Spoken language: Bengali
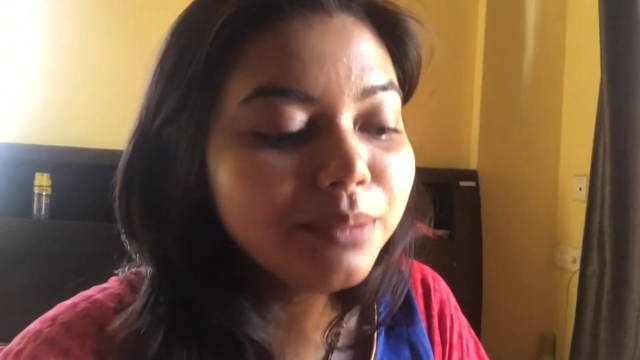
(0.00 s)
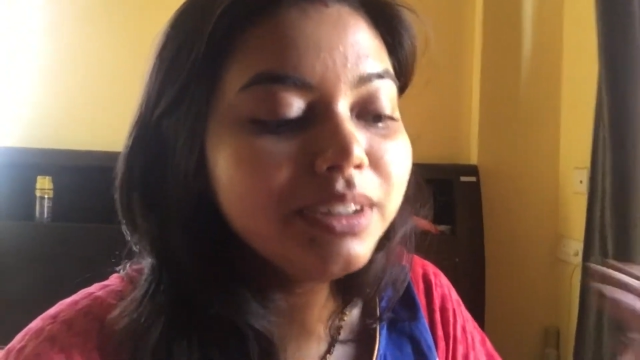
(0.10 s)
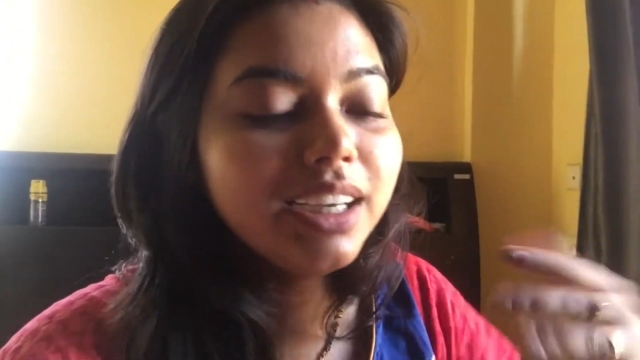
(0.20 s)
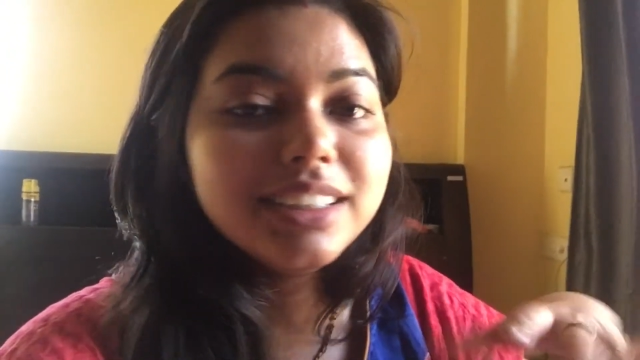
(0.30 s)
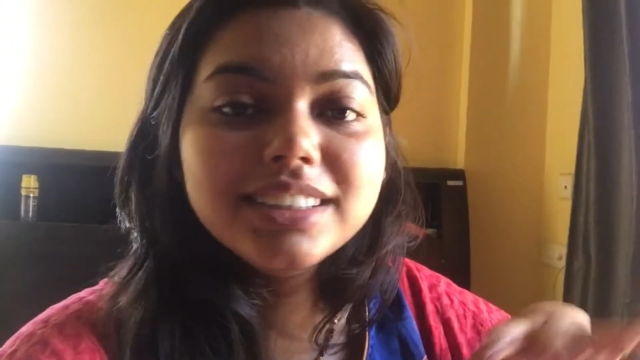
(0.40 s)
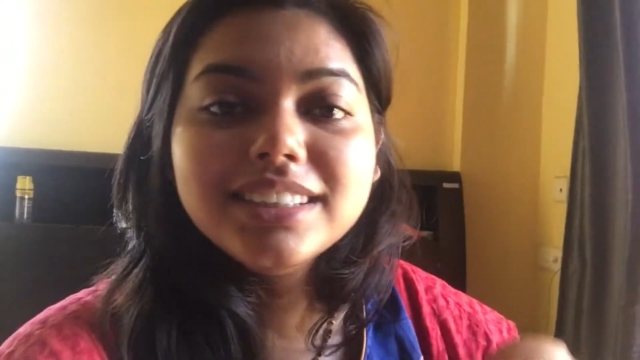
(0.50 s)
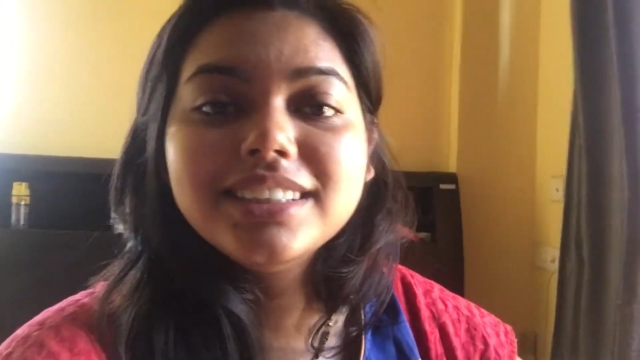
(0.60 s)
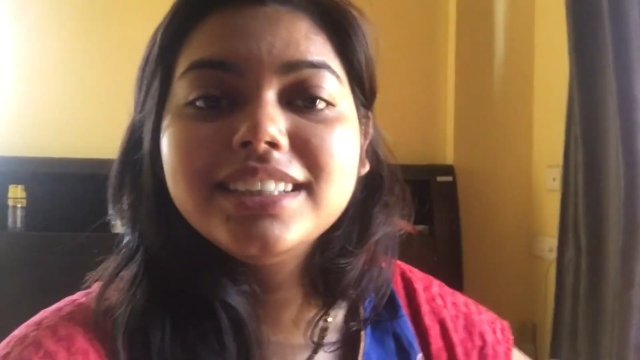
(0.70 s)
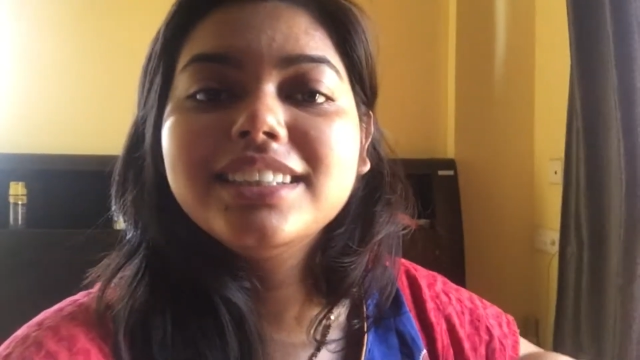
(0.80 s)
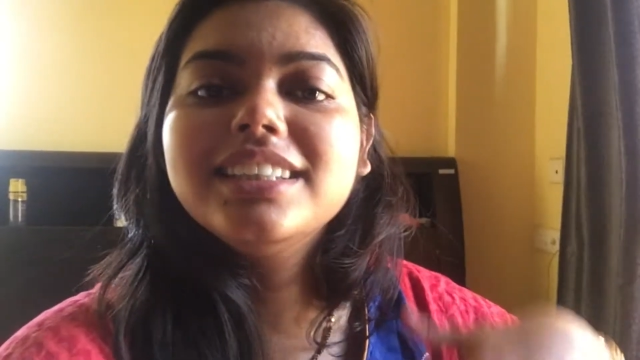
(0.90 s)
আমি
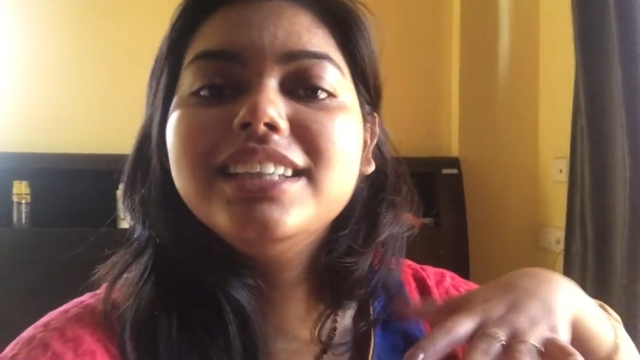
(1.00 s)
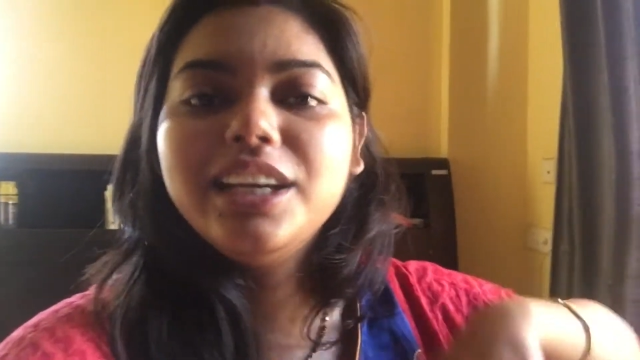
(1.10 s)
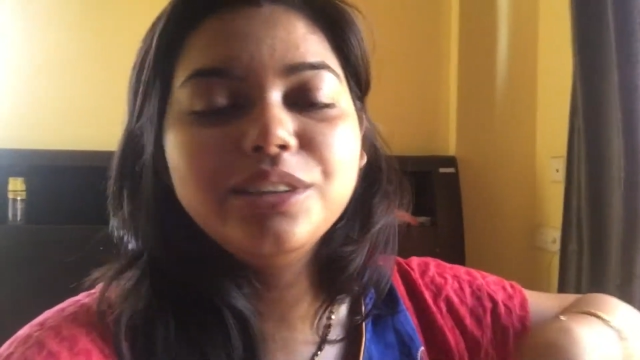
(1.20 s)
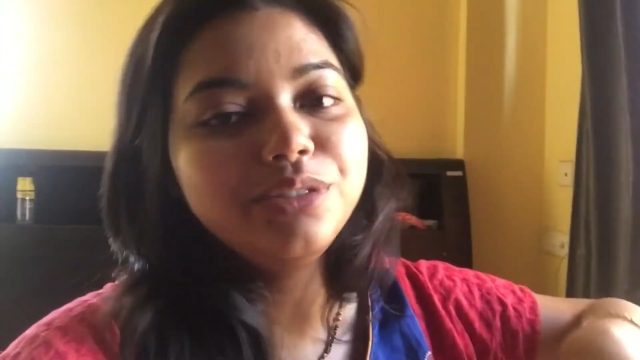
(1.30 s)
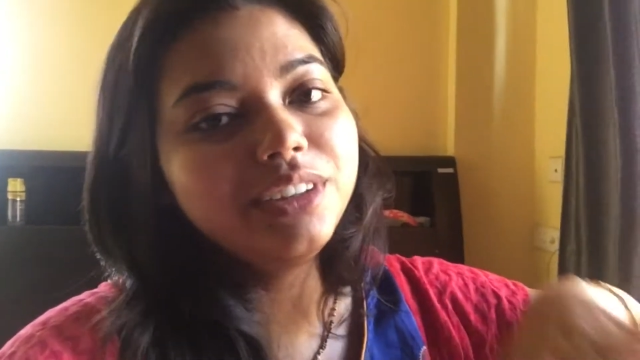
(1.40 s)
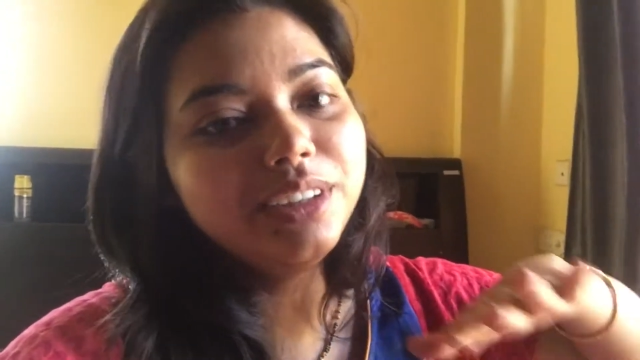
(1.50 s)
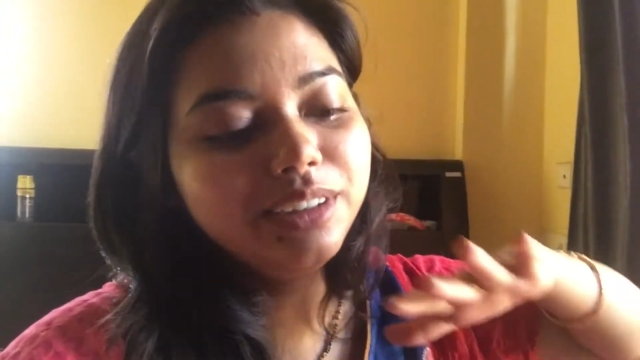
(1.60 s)
কনসিস্টেন্টলি লাইফে